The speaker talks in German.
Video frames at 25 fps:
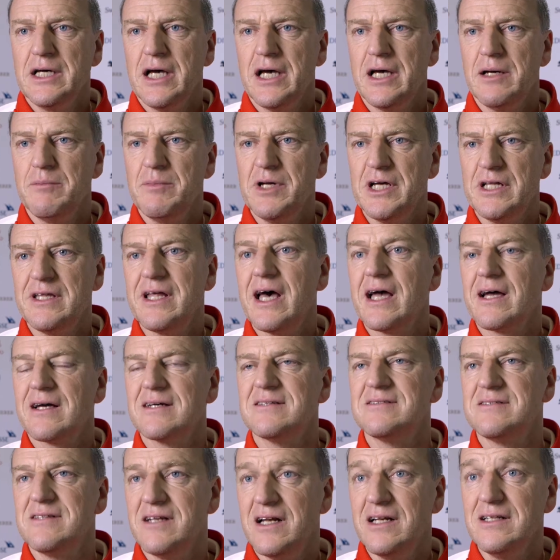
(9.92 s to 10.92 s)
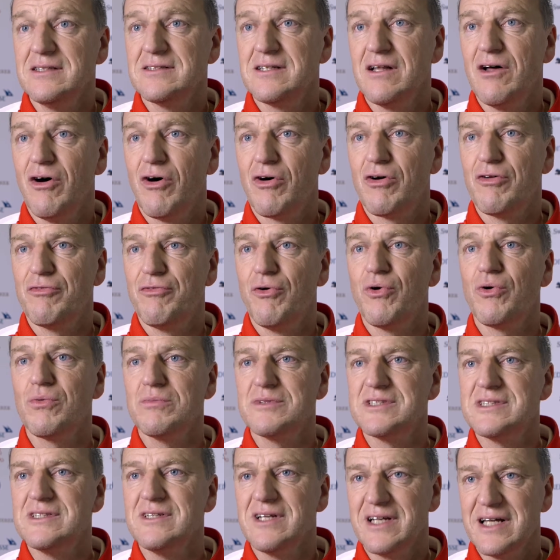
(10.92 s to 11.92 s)
Äh, wir haben eigentlich ein Trainingslager vor dem
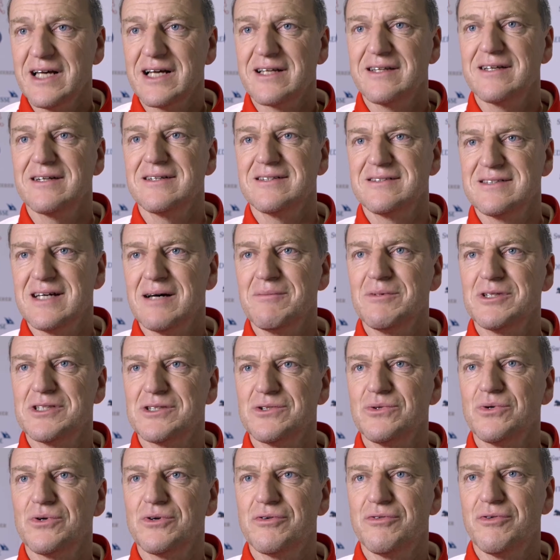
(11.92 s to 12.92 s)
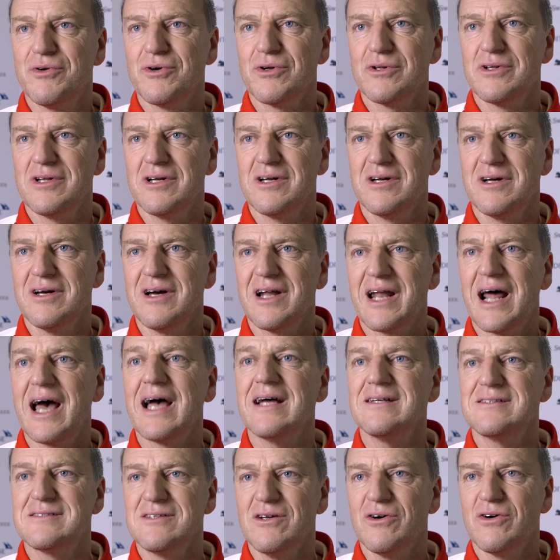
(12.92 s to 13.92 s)
richtigen Zusammenzug, vor der
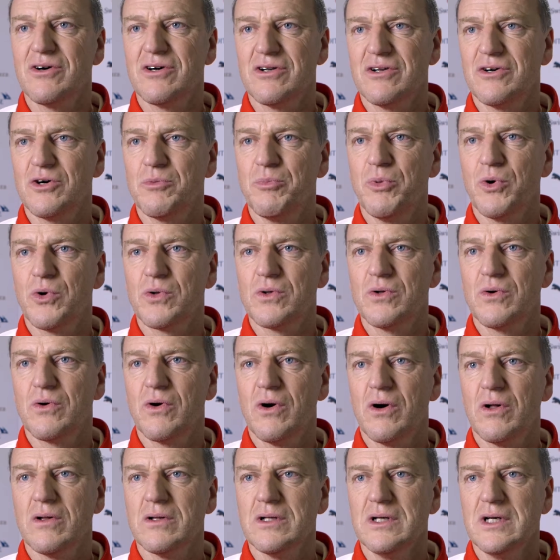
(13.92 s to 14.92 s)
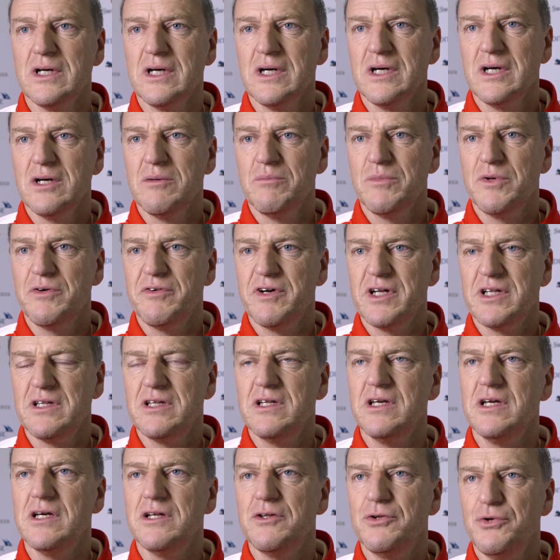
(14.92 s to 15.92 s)
Reise nachher nach Portugal. Wir wollen
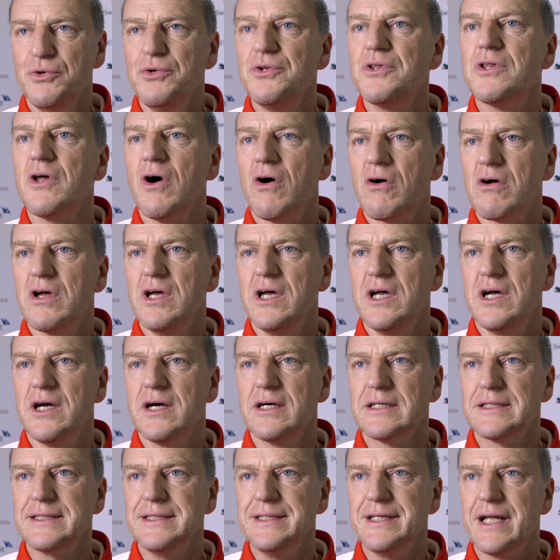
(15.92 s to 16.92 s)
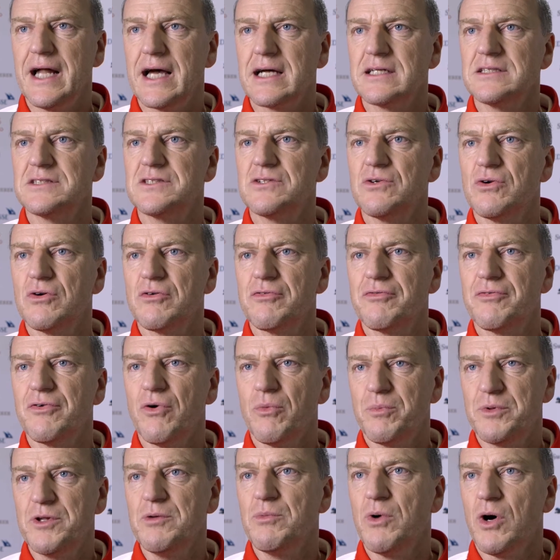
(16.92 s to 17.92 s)
die drei Tage hier in Regensdorf
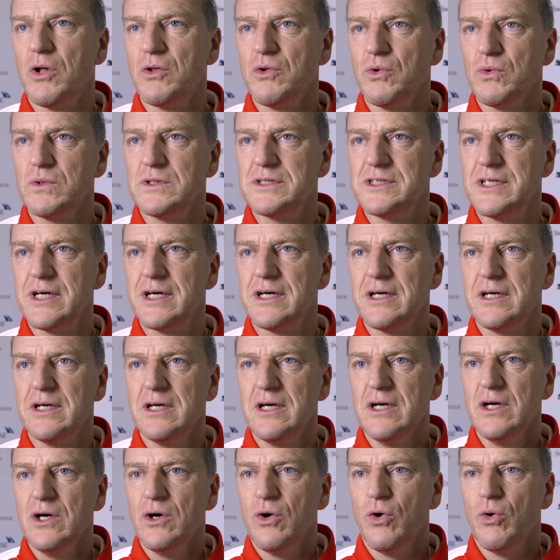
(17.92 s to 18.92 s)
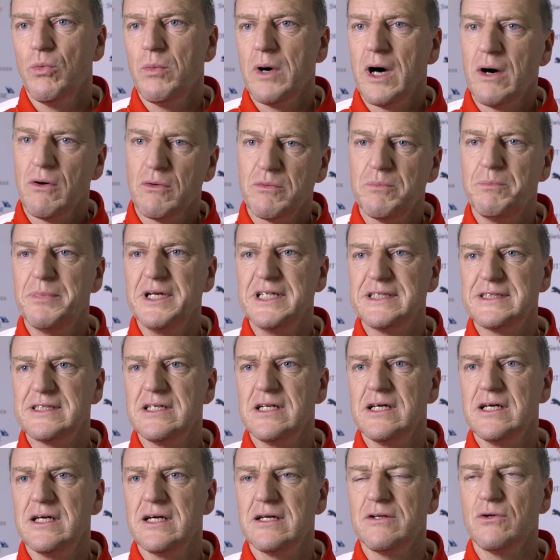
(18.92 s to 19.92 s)
optimal nutzen, um auch ein
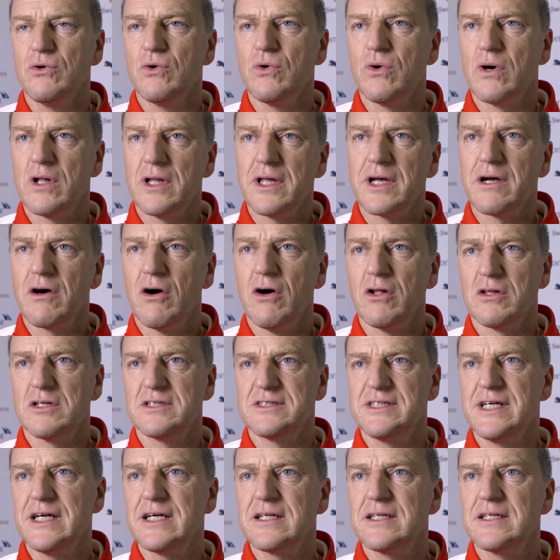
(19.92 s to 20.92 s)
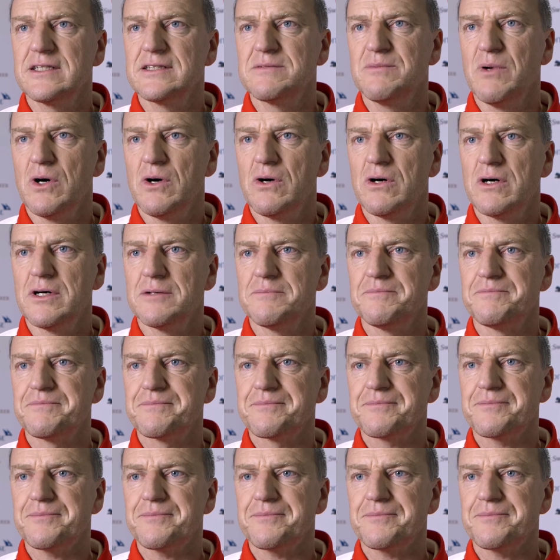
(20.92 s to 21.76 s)
bisschen noch ein bisschen kadersichtig zu machen